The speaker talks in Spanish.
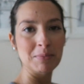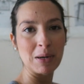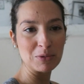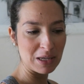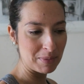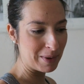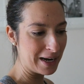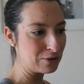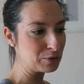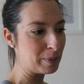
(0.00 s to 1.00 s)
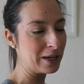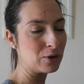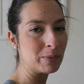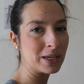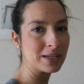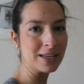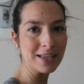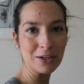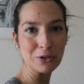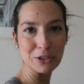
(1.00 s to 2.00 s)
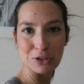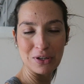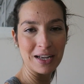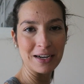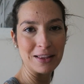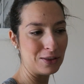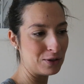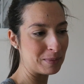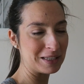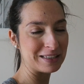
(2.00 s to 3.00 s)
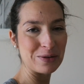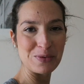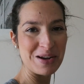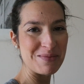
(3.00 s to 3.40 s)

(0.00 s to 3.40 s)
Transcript: Vamos a prepararnos para comer, que con esto del ejercicio me entra un